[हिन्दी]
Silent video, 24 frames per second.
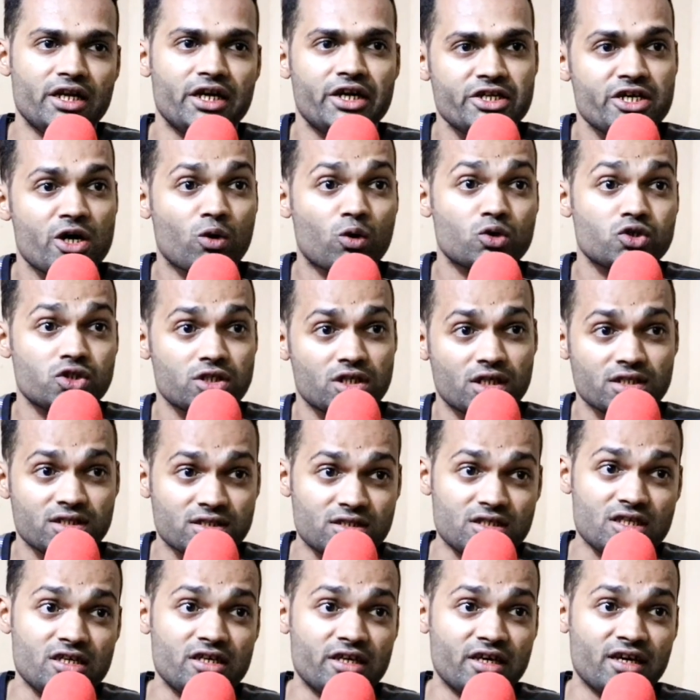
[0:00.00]
ने इंडिया को शिकस्त
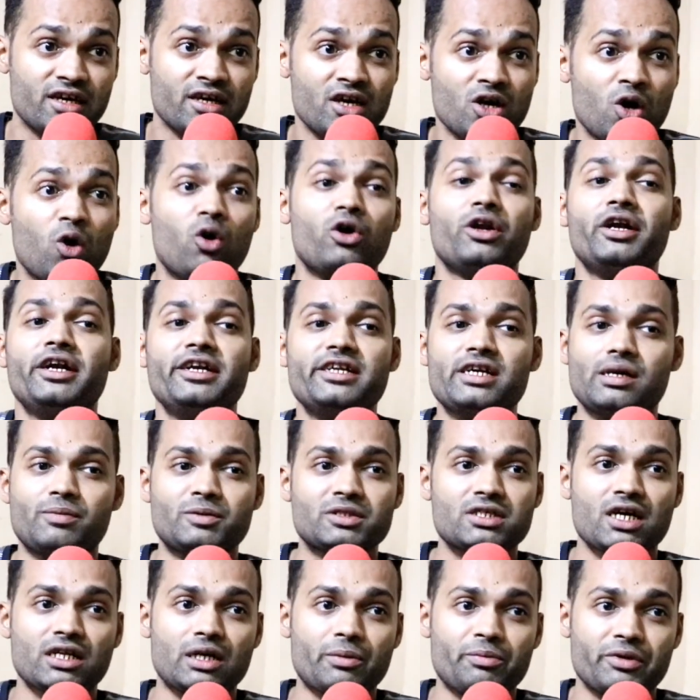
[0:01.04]
दी है और इंडिया पर
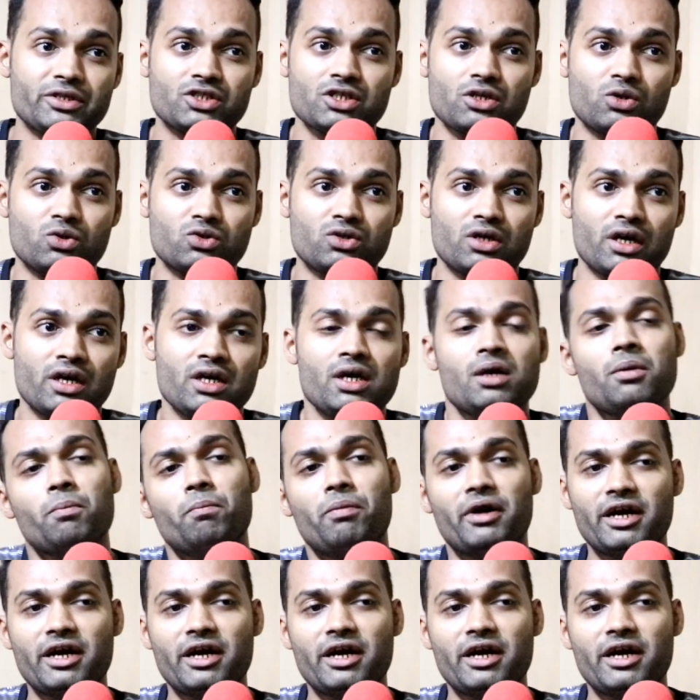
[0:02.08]
ज़्यादा प्रेशर होता है